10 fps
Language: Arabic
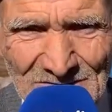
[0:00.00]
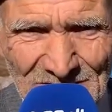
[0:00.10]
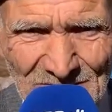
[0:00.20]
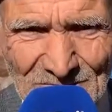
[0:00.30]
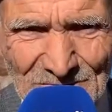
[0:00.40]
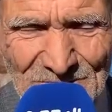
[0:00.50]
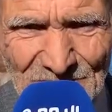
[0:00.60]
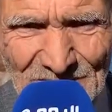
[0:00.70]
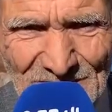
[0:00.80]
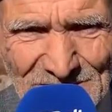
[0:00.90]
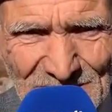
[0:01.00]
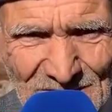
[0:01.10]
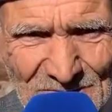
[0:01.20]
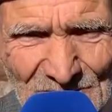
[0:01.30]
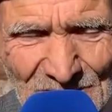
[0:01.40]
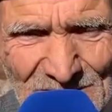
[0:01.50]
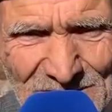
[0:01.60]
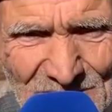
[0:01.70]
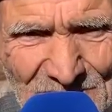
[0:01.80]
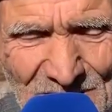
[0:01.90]
كنقوزو فيها شهر
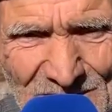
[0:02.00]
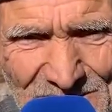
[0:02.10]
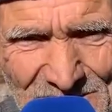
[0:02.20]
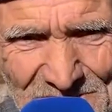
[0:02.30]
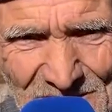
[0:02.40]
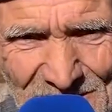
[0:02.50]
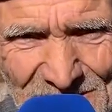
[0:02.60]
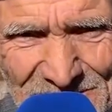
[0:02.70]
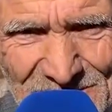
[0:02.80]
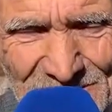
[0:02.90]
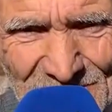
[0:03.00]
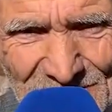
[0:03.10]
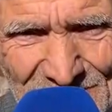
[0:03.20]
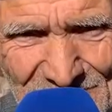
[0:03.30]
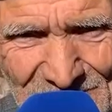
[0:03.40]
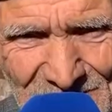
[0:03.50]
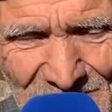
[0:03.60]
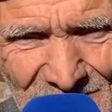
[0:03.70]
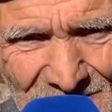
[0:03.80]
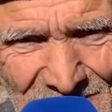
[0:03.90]
وهداك ما كان ما كان عطينا والو
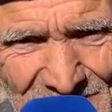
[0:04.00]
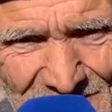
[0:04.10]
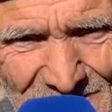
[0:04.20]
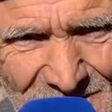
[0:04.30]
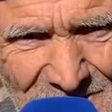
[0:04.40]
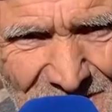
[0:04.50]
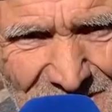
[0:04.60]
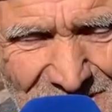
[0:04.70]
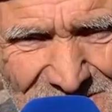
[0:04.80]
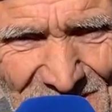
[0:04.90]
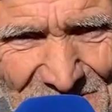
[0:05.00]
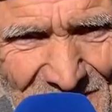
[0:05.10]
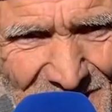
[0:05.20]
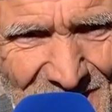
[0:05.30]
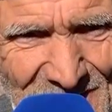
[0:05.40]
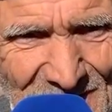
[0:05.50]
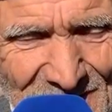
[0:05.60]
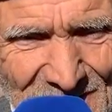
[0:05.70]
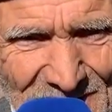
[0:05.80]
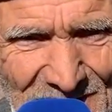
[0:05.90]
دابا الله يجعل بركه
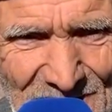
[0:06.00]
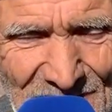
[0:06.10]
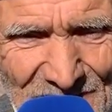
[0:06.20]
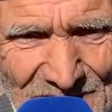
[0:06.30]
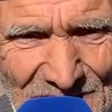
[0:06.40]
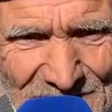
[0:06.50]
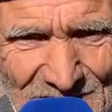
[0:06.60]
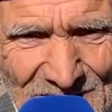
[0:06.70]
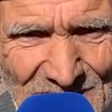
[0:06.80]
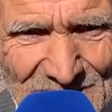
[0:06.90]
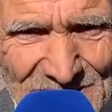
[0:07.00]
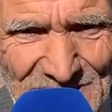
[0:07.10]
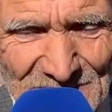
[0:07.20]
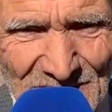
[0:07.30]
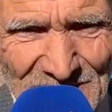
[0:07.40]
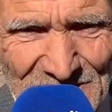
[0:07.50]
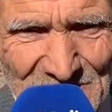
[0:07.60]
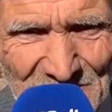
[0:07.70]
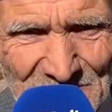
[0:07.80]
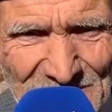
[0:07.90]
الحركه واقفه وحنا جالسين ما
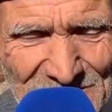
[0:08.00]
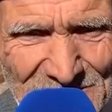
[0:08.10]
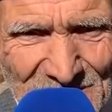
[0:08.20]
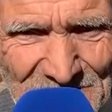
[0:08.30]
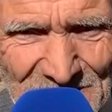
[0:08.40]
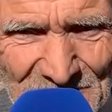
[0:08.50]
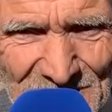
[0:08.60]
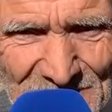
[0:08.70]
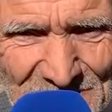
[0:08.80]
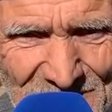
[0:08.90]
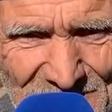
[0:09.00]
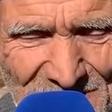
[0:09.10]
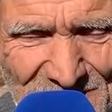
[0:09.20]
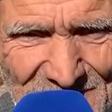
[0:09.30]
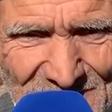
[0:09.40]
خدامين ما ردامين ما كاين ما يندر